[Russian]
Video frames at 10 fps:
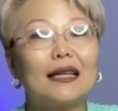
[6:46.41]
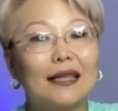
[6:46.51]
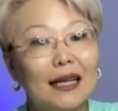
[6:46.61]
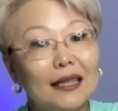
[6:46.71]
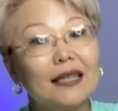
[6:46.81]

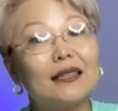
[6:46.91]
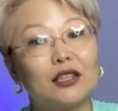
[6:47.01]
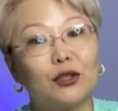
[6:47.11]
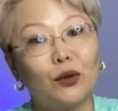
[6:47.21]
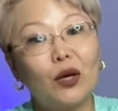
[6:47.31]
Как и на
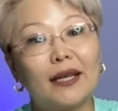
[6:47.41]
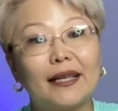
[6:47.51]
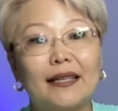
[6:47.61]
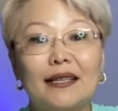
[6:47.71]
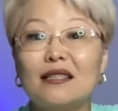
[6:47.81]
что
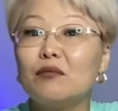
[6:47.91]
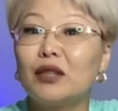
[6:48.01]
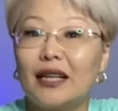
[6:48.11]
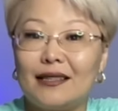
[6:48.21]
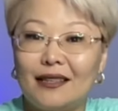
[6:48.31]
организм
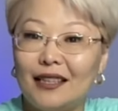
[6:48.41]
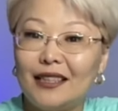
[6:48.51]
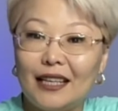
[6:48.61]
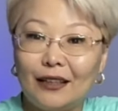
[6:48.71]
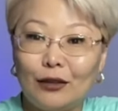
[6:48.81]
тратит
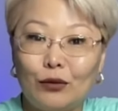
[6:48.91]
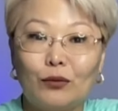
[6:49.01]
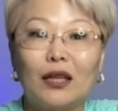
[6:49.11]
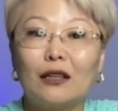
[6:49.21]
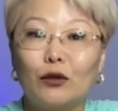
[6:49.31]
энергию,
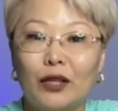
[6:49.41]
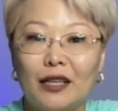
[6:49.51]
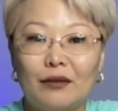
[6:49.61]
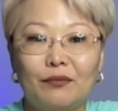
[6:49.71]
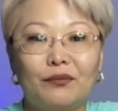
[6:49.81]

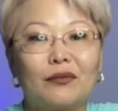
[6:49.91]
калории –